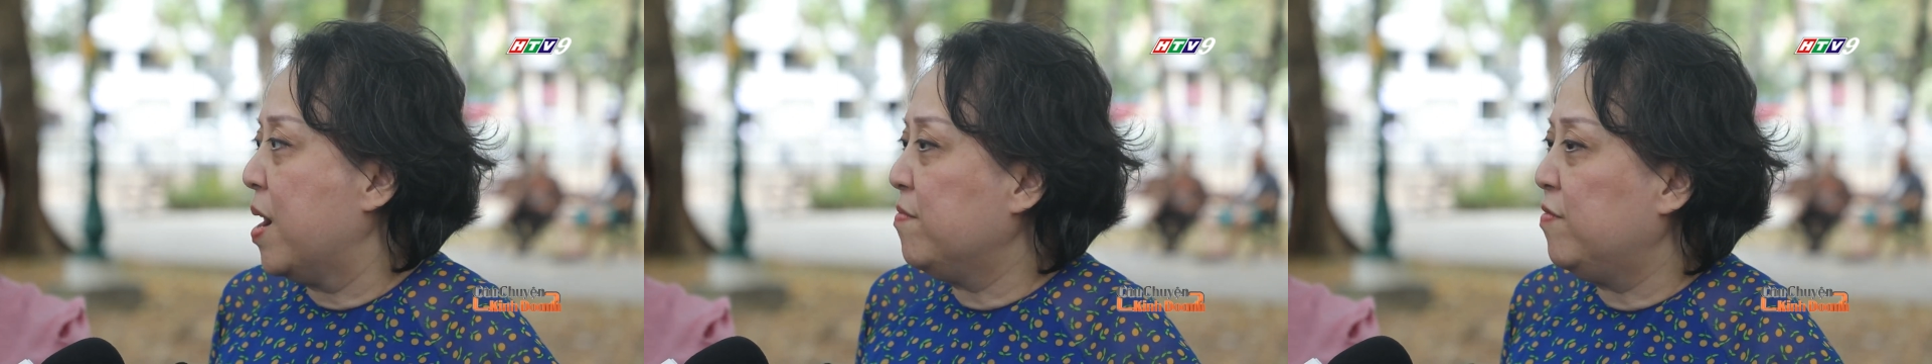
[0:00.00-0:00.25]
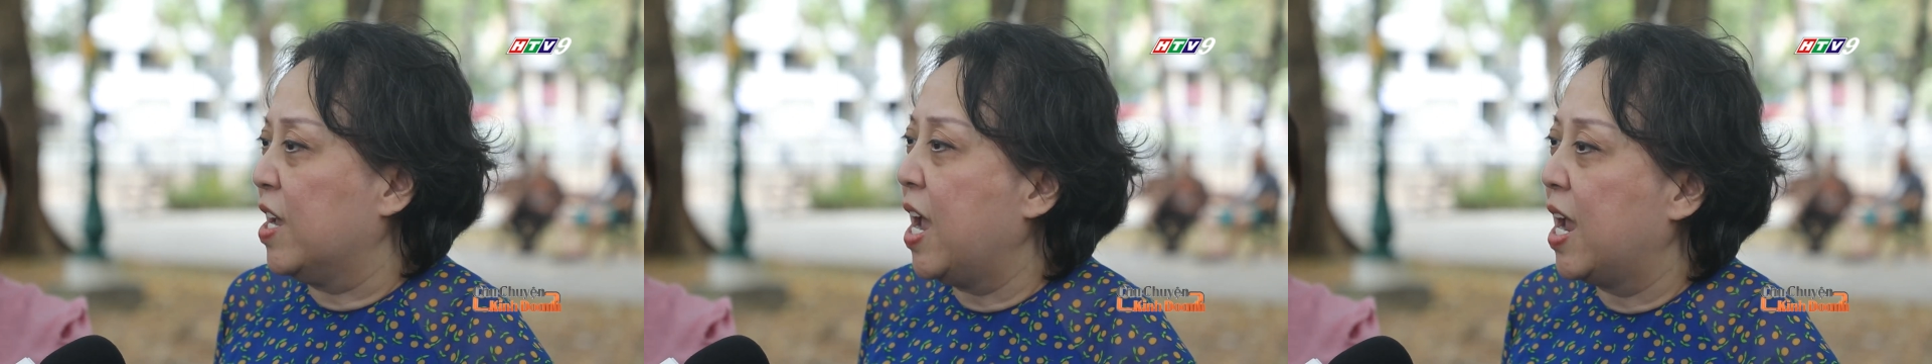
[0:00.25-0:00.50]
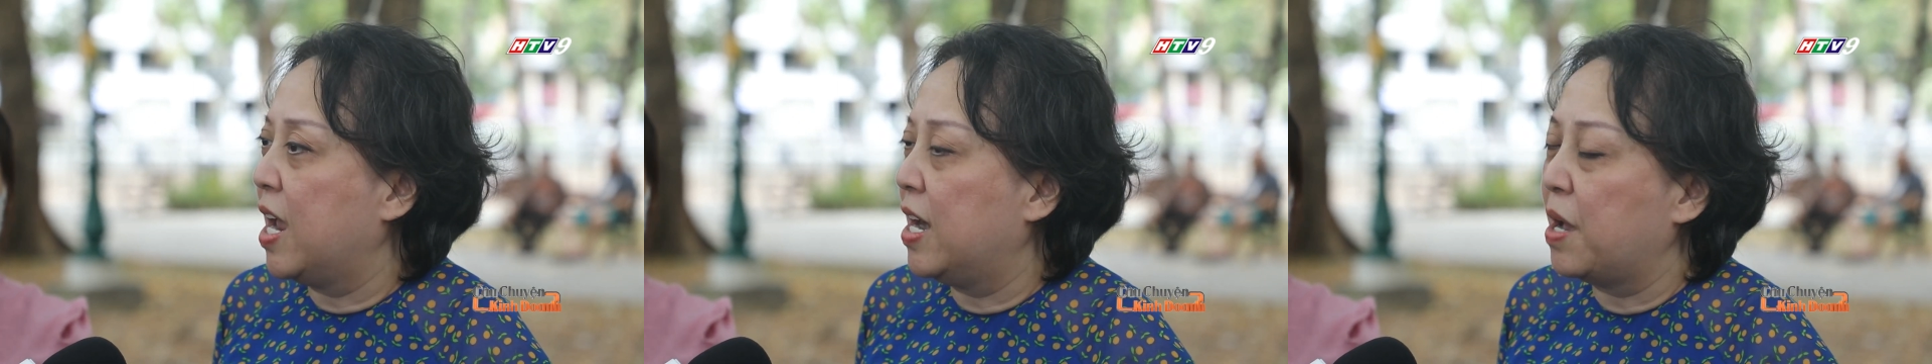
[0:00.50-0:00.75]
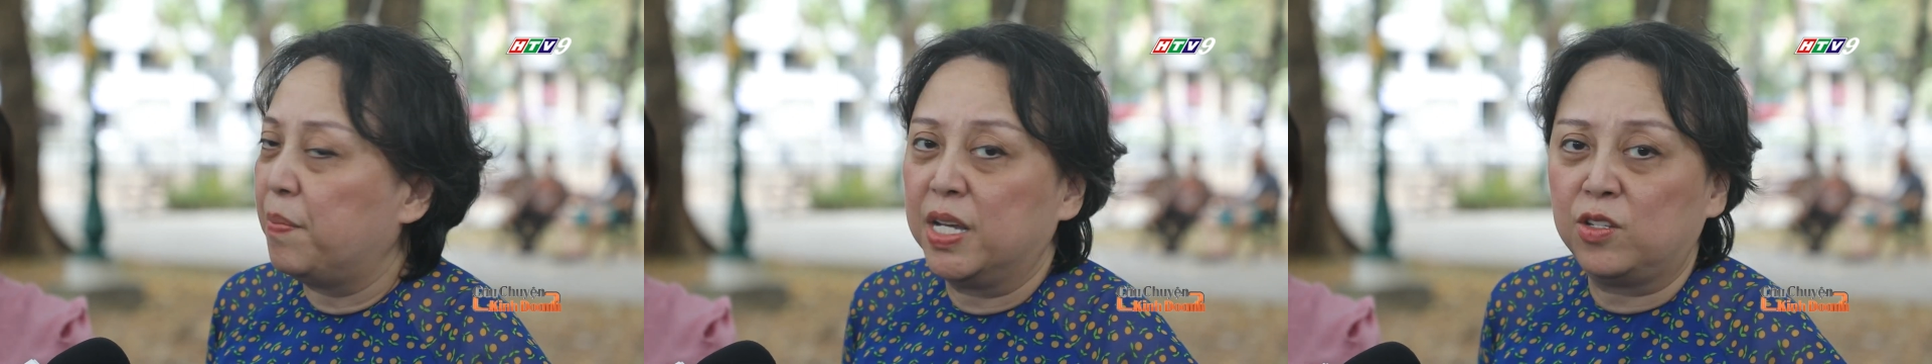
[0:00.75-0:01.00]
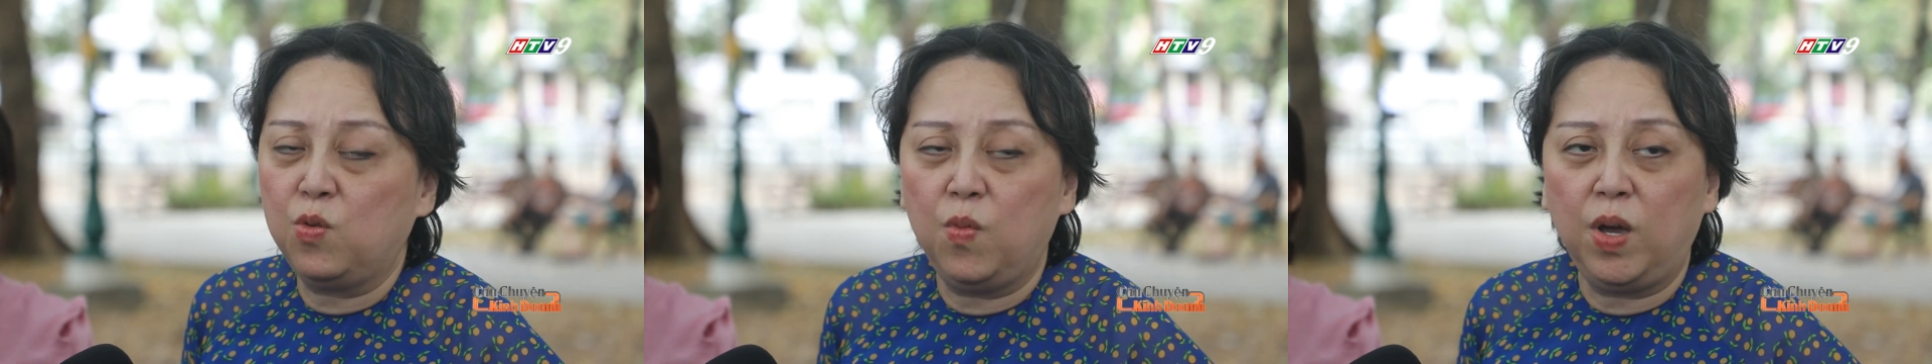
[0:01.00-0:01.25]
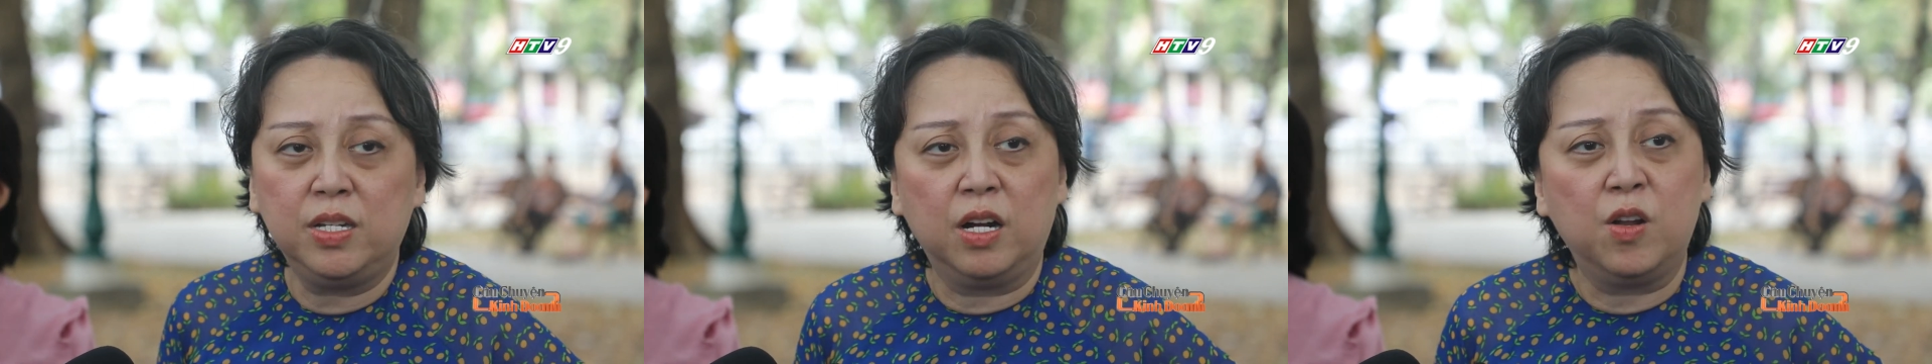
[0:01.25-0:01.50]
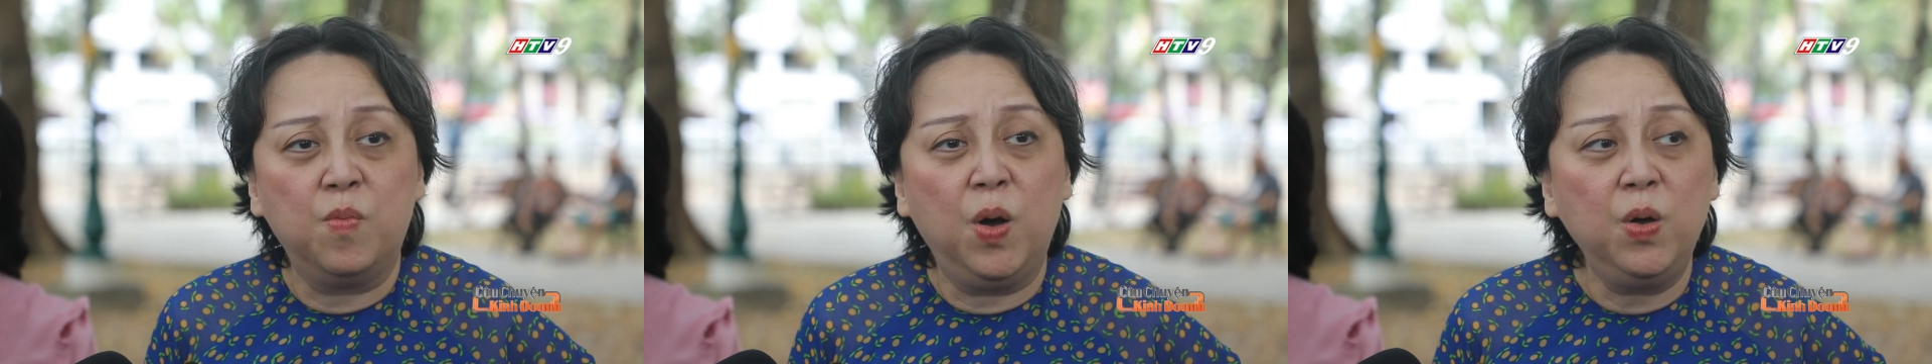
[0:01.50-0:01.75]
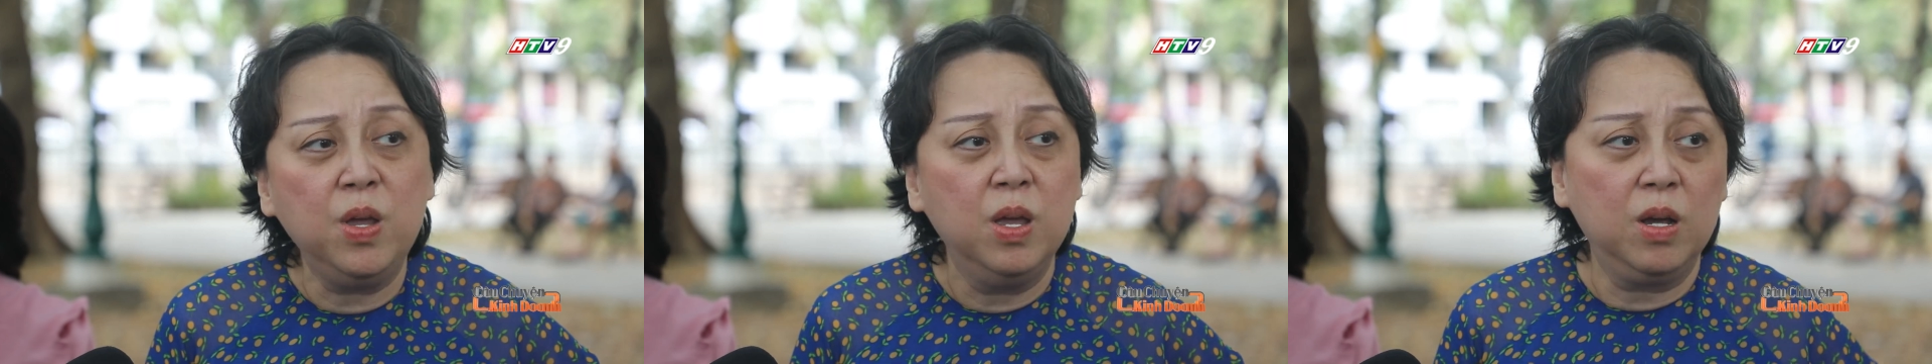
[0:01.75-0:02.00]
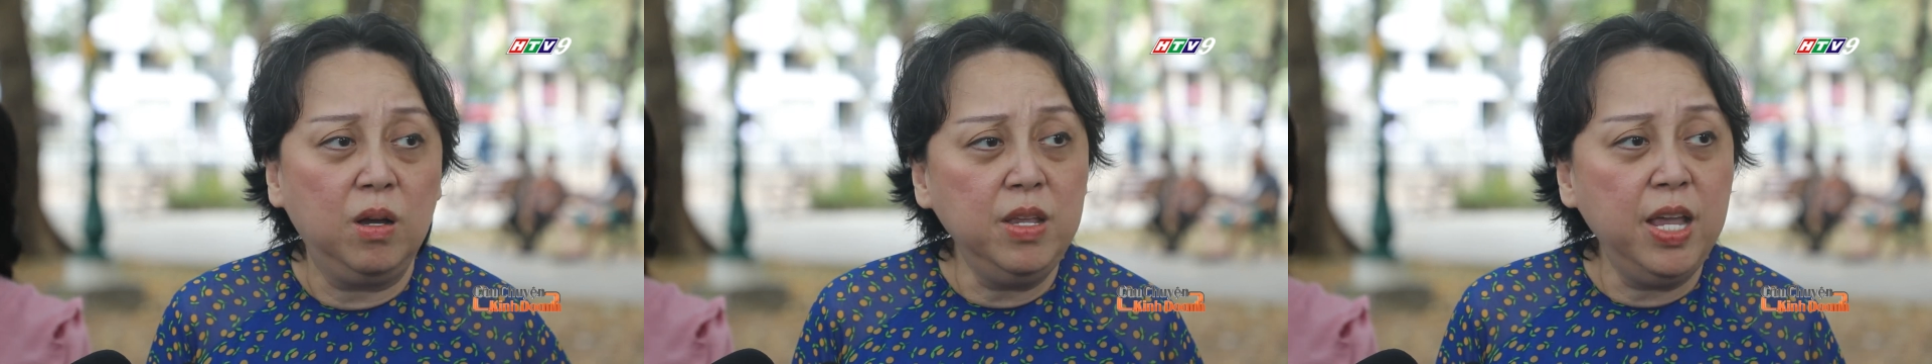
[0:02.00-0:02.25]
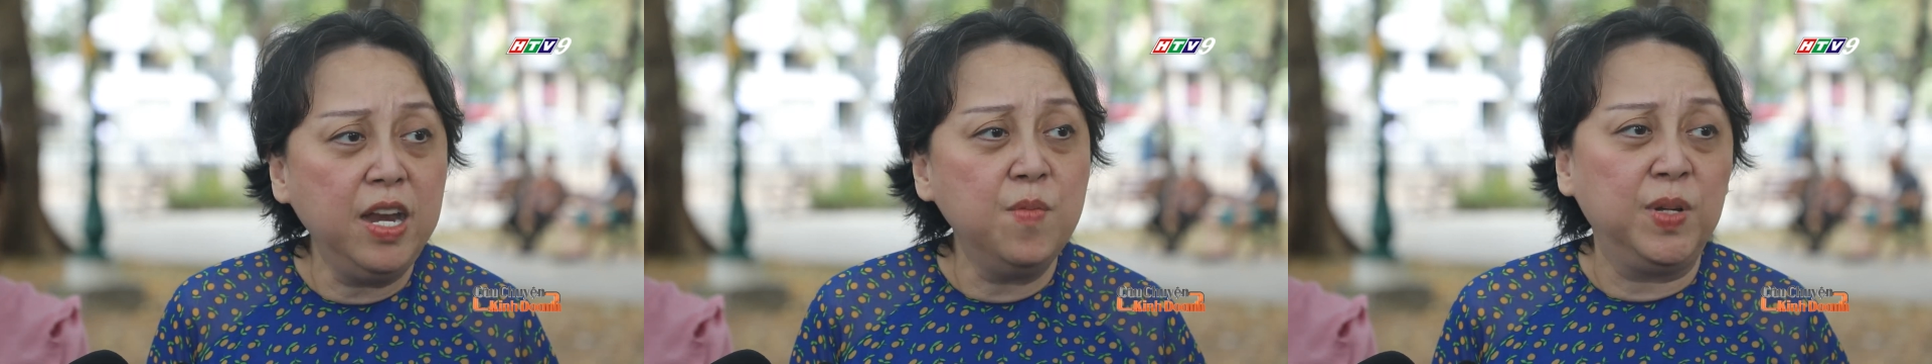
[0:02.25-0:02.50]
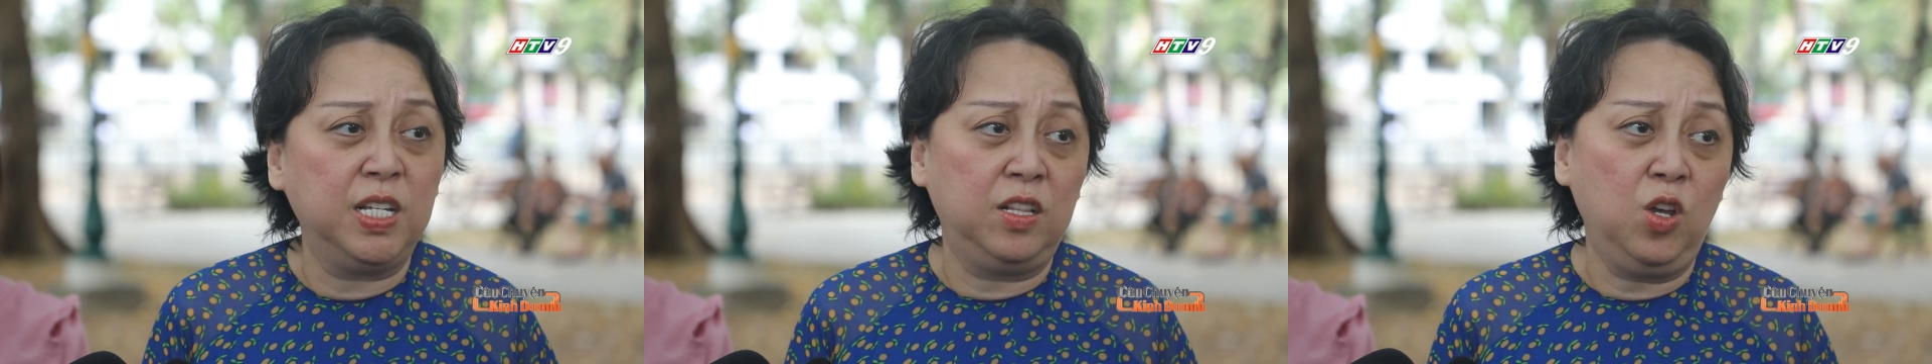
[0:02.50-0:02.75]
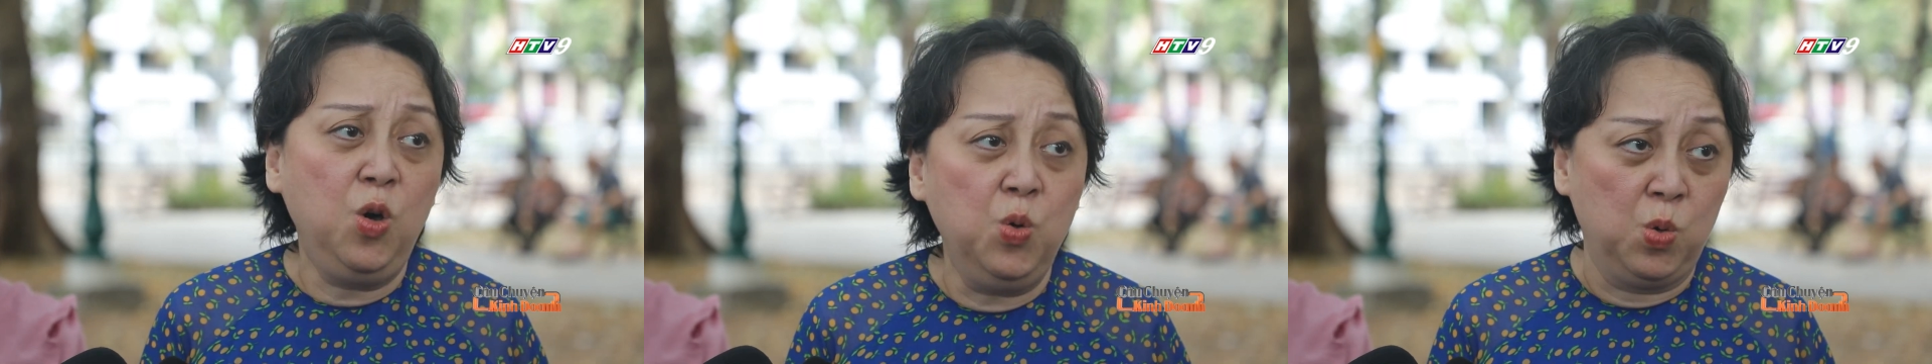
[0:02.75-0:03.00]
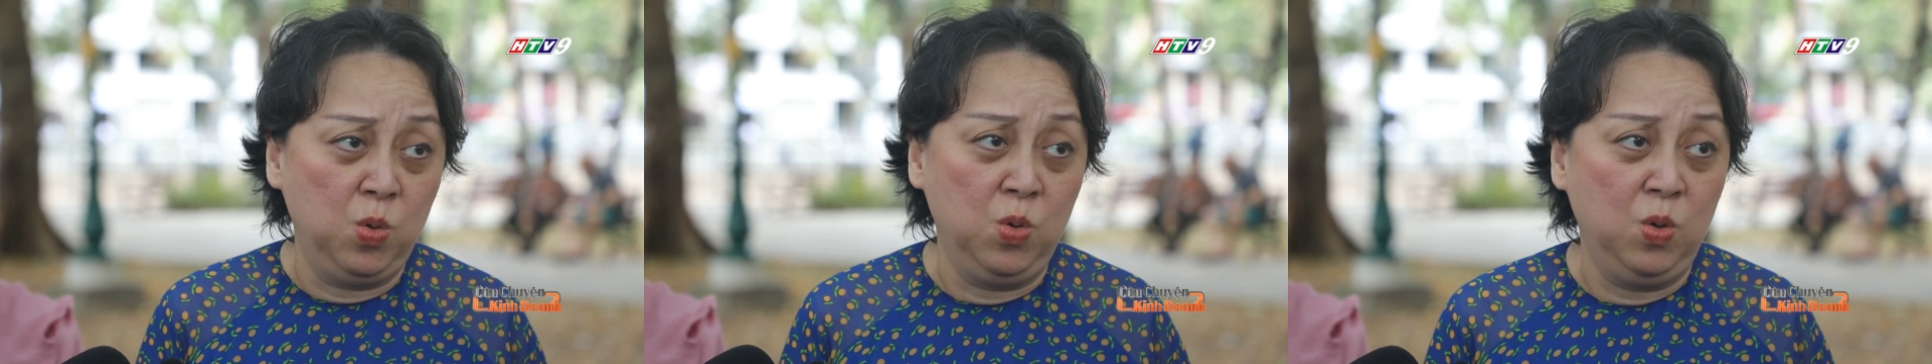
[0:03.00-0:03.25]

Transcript: bán vỉa hè, đặc biệt xung quanh chợ đầu mối, có giấy đâu mà tịch thu.